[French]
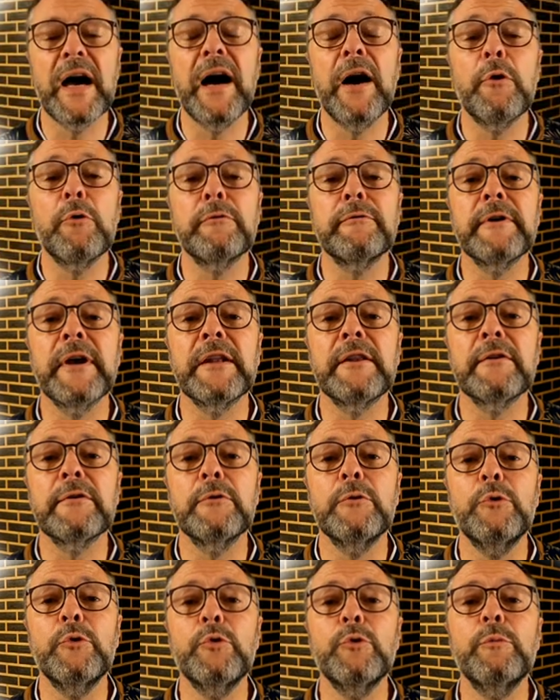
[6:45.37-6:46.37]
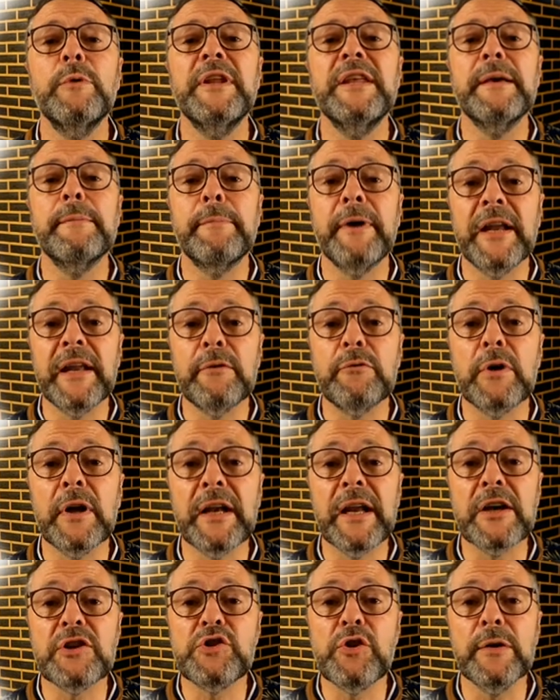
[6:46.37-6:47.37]
Ah au fait, n'oubliez pas
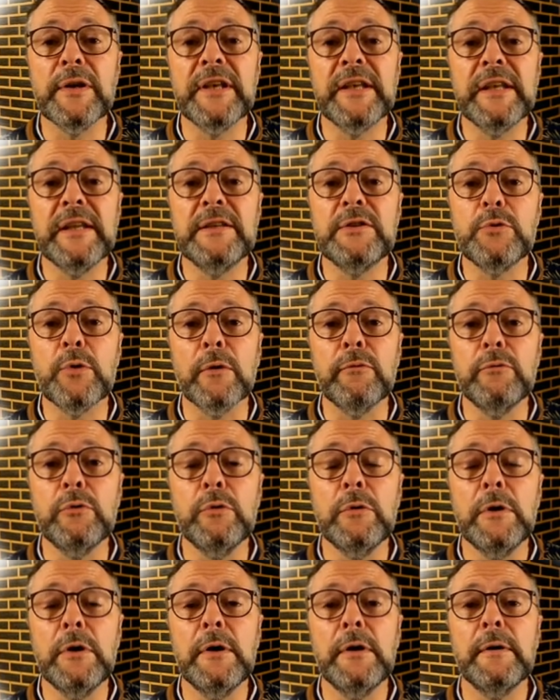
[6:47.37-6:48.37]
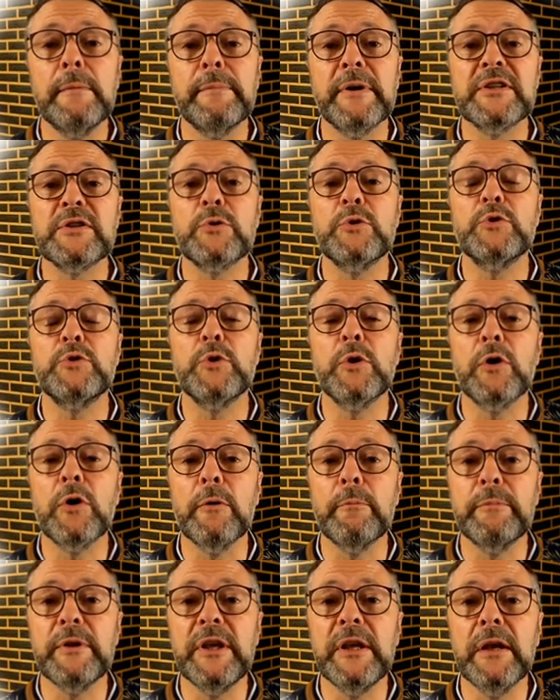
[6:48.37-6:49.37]
d'avoir de l'argent liquide sur vous parce que ce
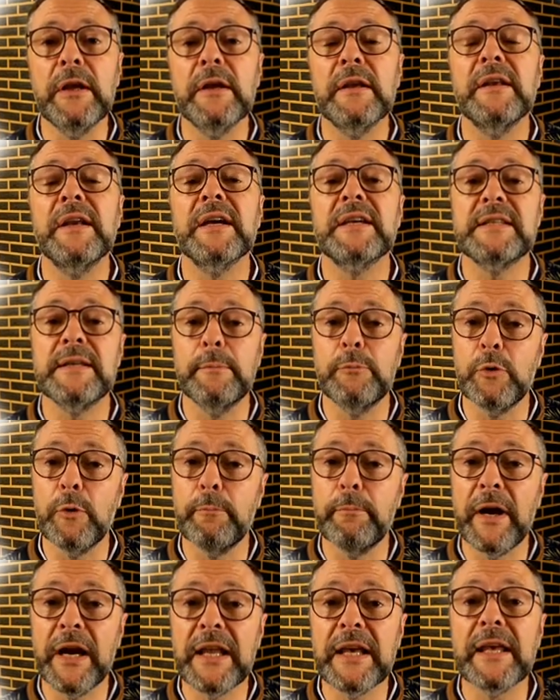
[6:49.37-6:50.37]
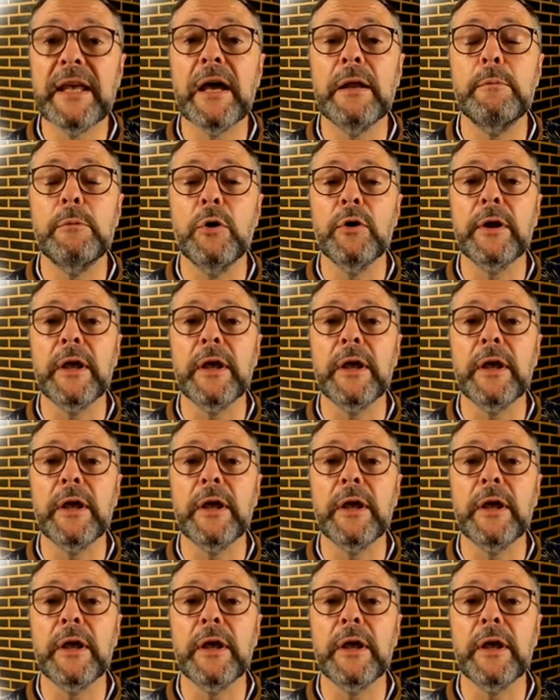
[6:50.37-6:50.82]
camping n'accepte pas les cartes